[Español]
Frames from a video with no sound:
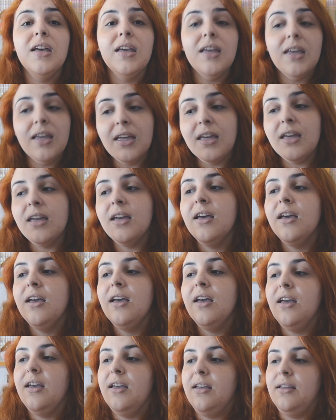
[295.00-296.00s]
y
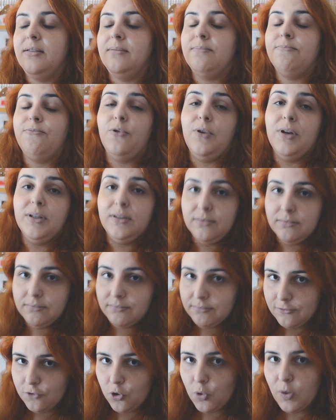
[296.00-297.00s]
pues
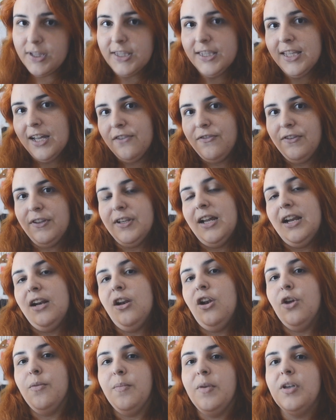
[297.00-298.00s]
cuenta al final
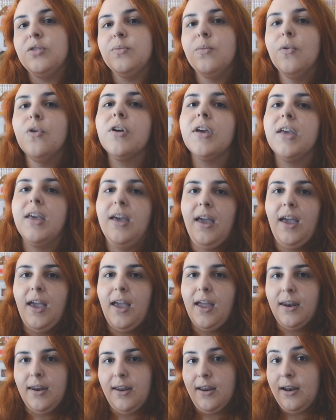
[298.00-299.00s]
lo mismo que
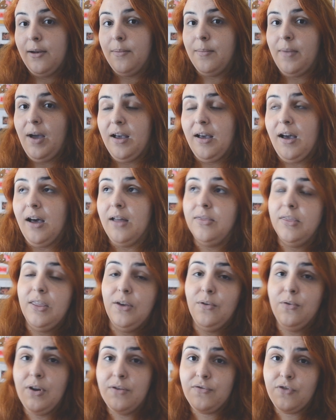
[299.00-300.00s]
en el manga, de
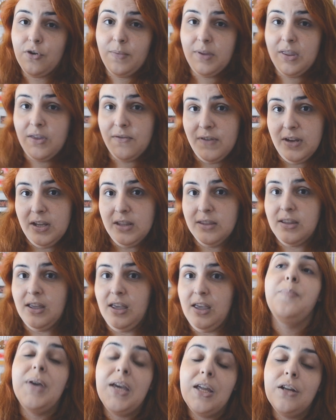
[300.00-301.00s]
una forma
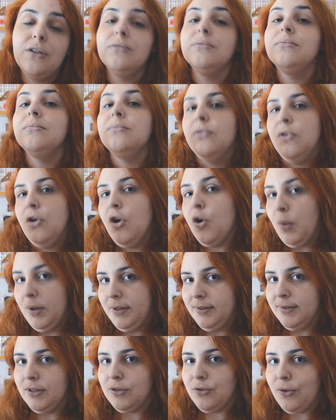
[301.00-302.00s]
diferente, pero lo
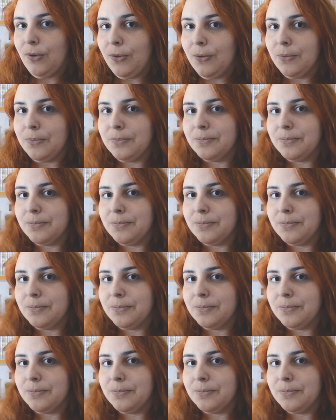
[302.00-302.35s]
cuenta todo.